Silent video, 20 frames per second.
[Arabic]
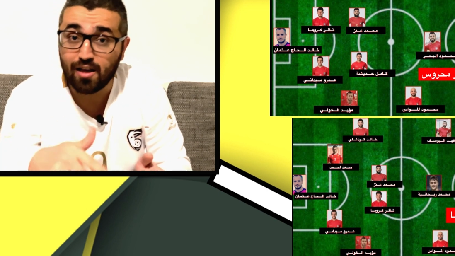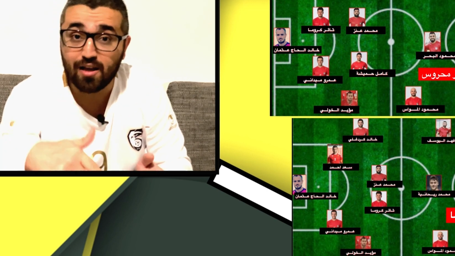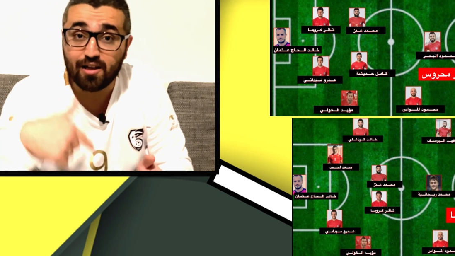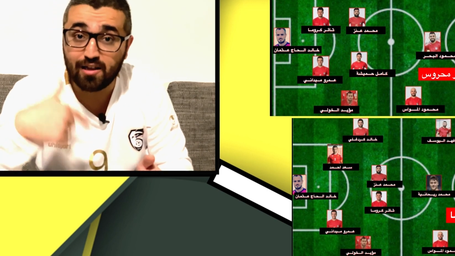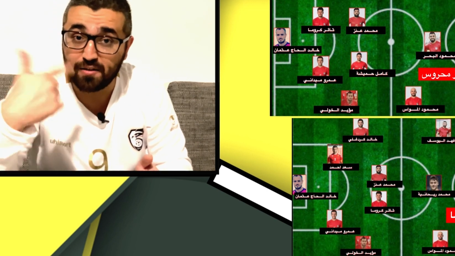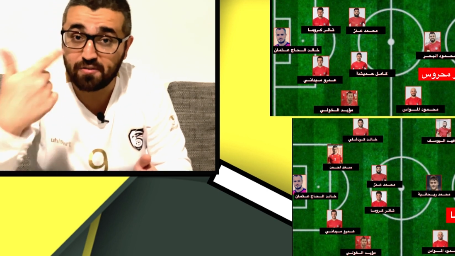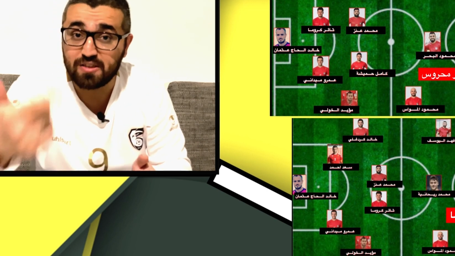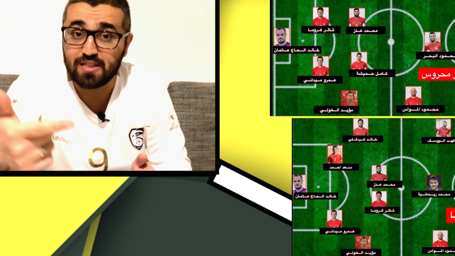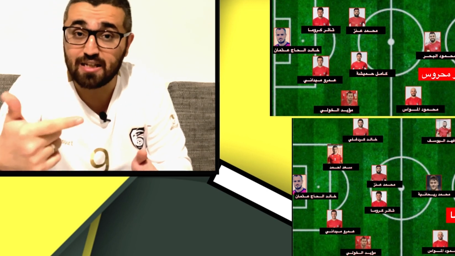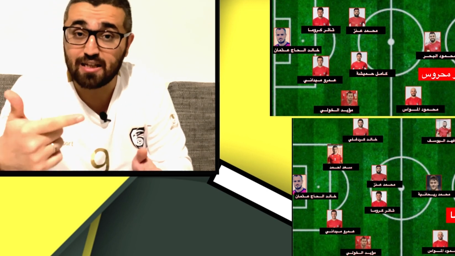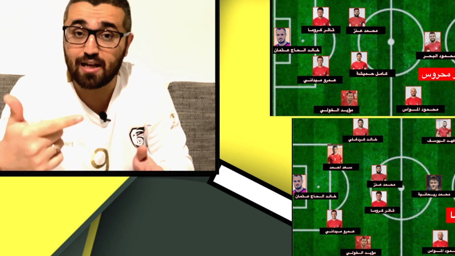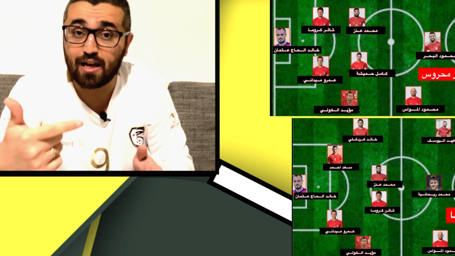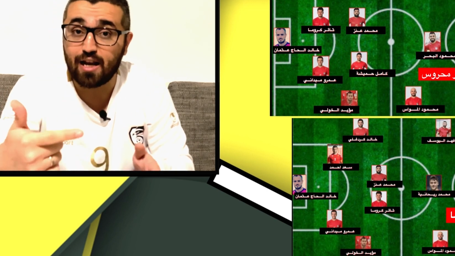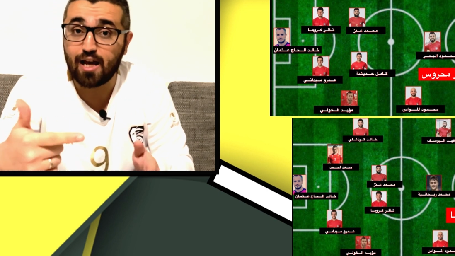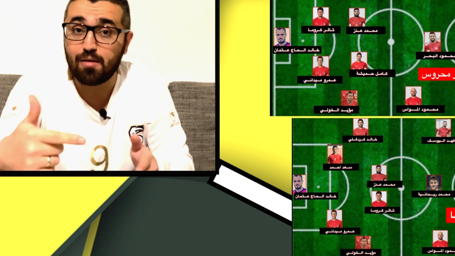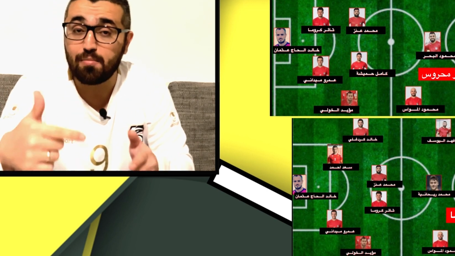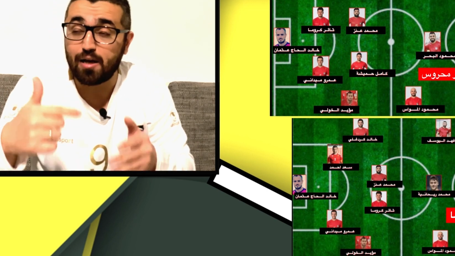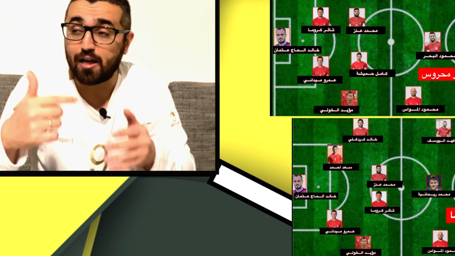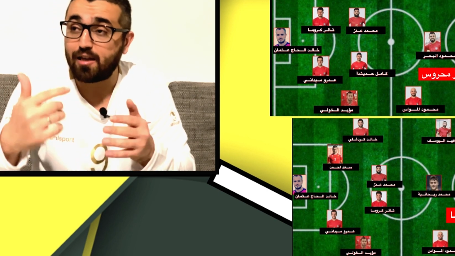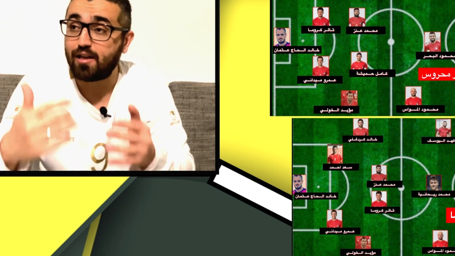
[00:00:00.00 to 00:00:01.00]
نفس
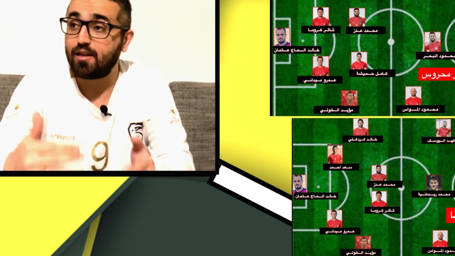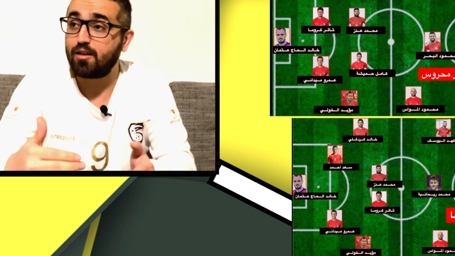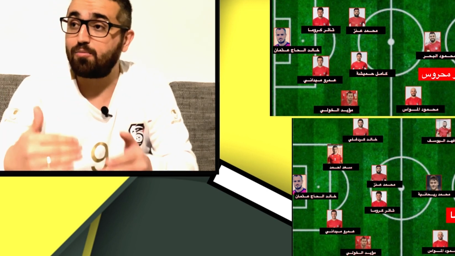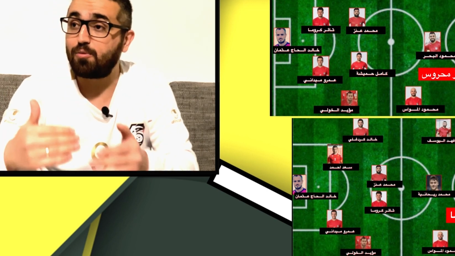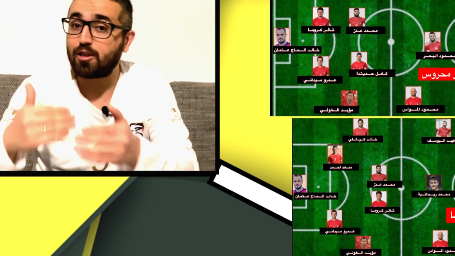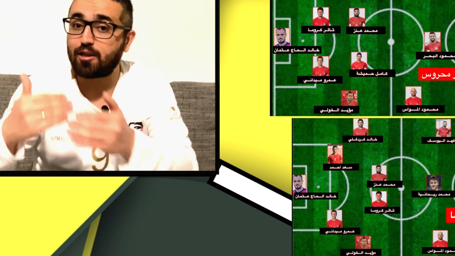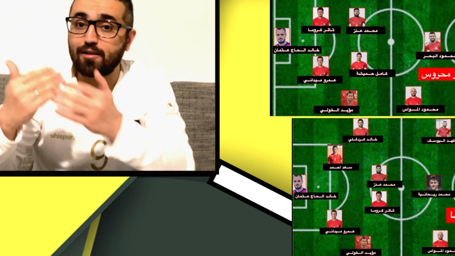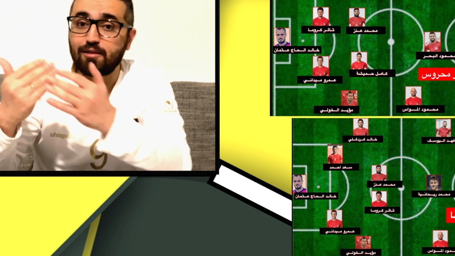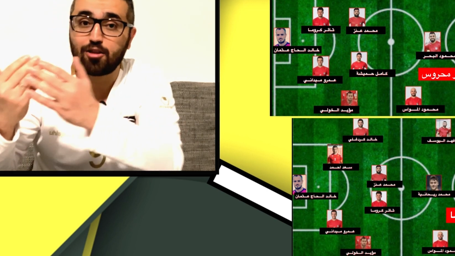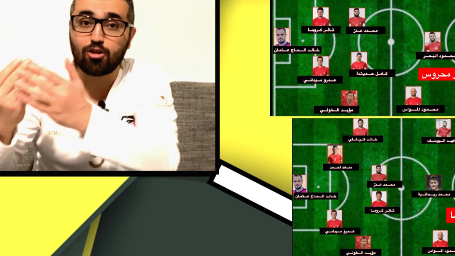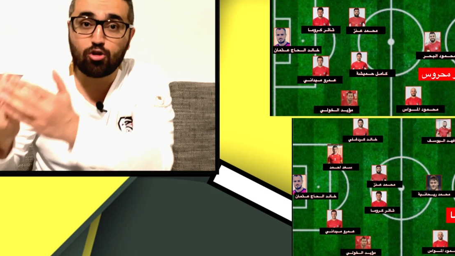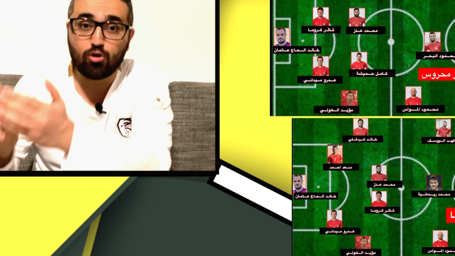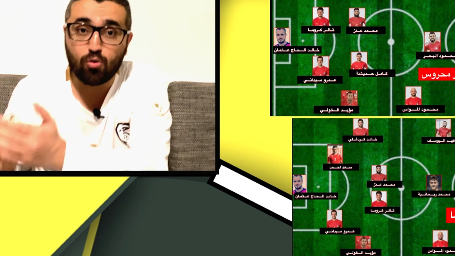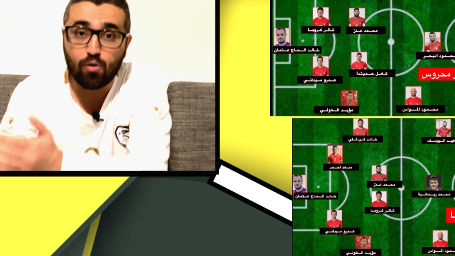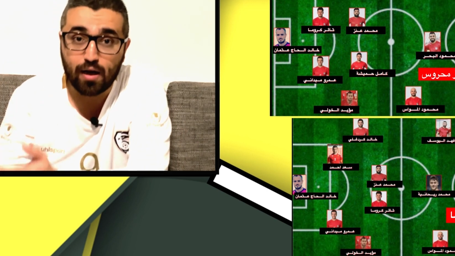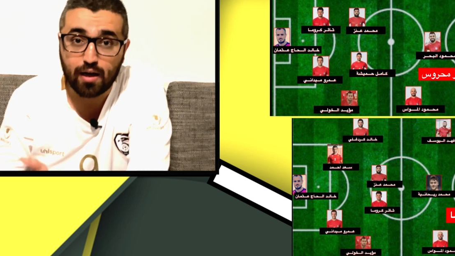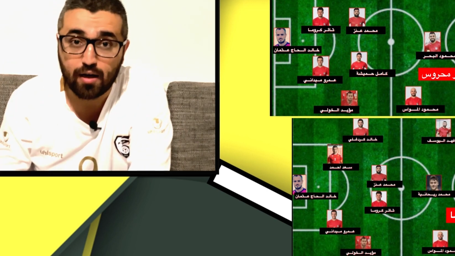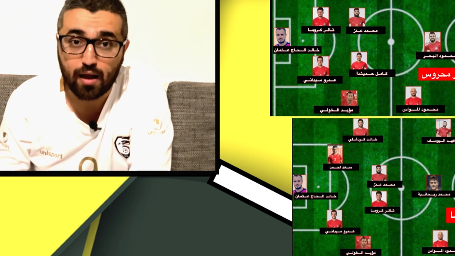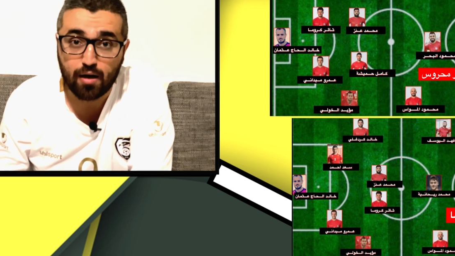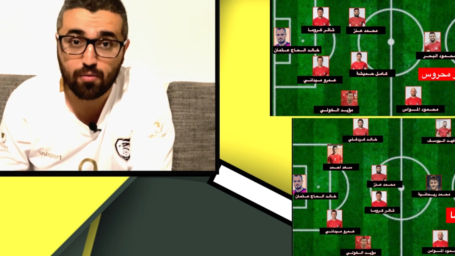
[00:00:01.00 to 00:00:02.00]
الكلام اكيد
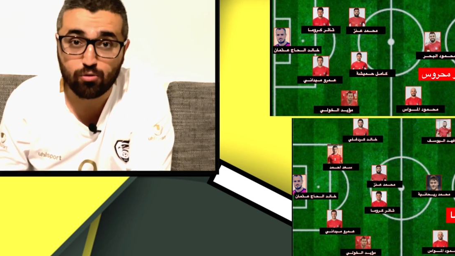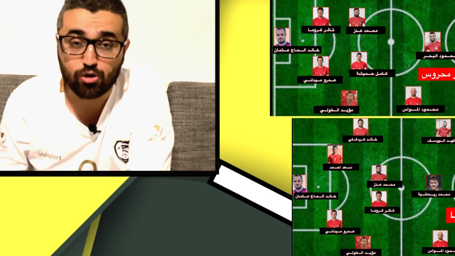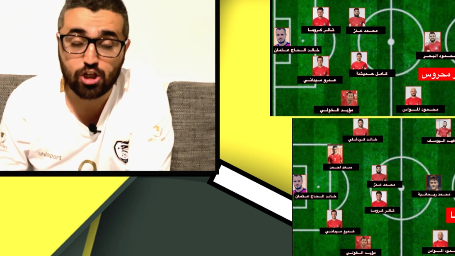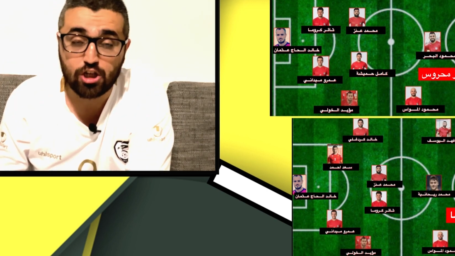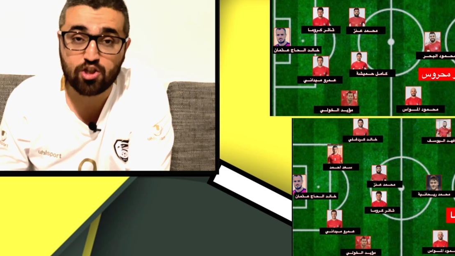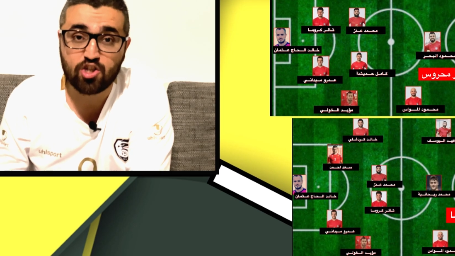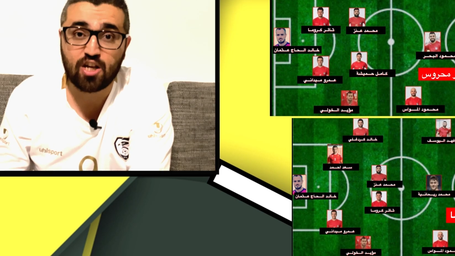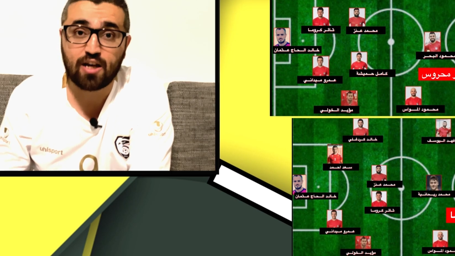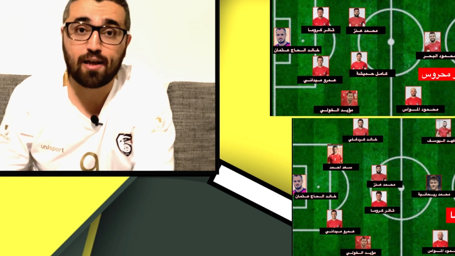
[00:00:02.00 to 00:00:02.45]
بيرددوا المشجع